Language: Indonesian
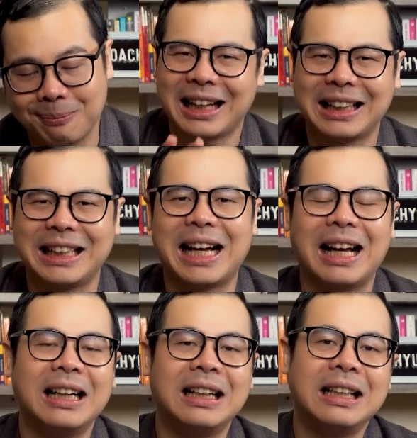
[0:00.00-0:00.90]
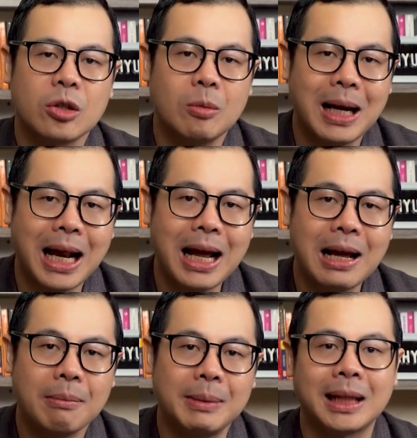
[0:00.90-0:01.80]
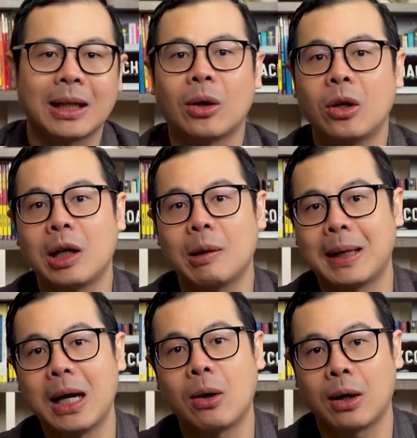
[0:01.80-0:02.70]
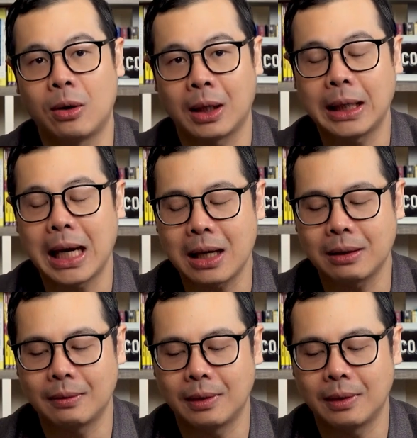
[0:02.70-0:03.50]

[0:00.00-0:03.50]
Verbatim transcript: Hal ketiga, cobalah minta tolong kepada orang-orang yang